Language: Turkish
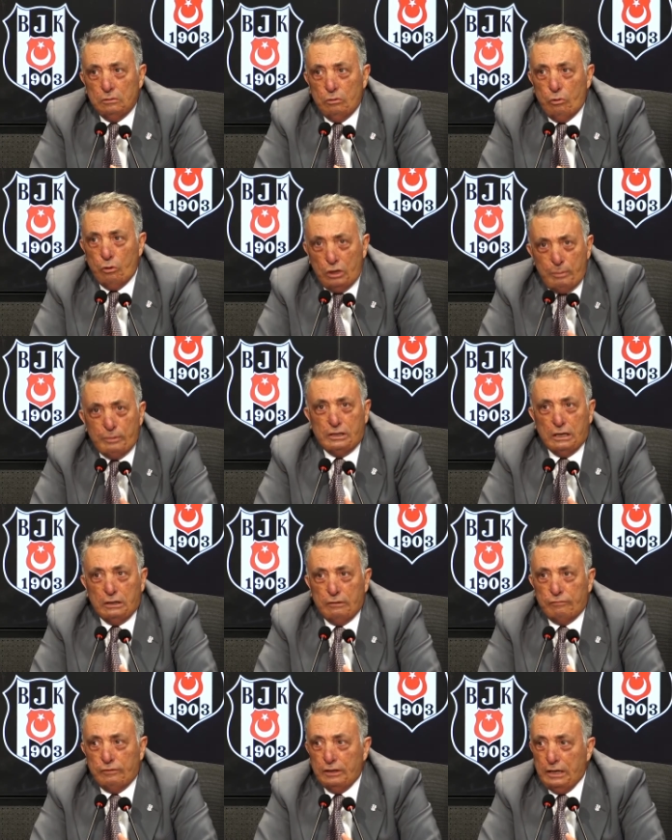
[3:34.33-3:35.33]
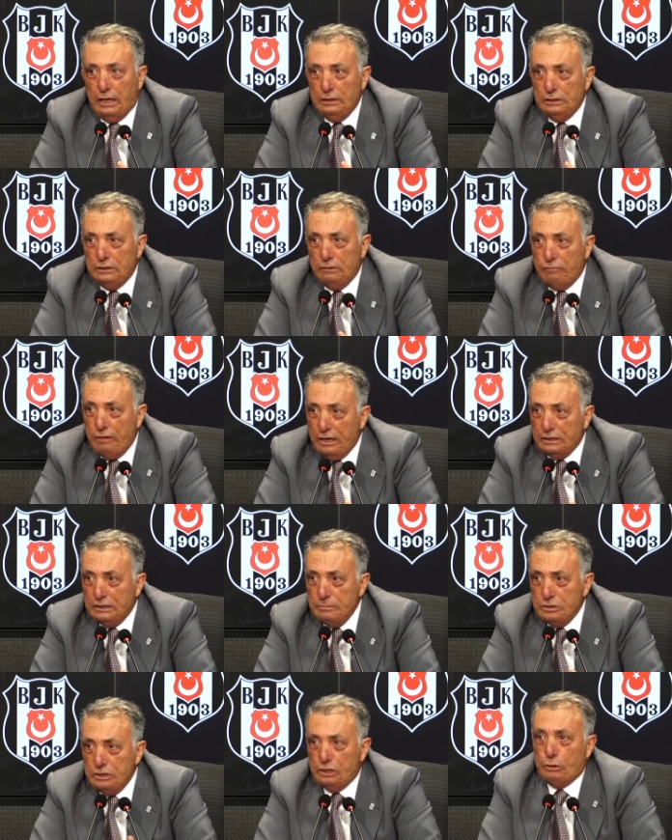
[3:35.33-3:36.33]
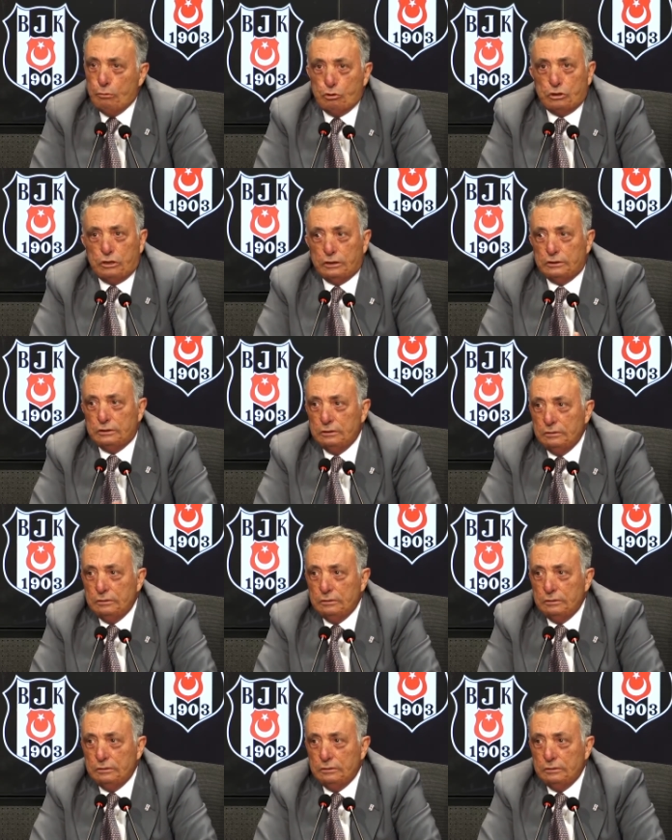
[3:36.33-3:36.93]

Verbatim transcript: Öyle bir teklifle geldi ki verdiğimizin iki buçuk katı.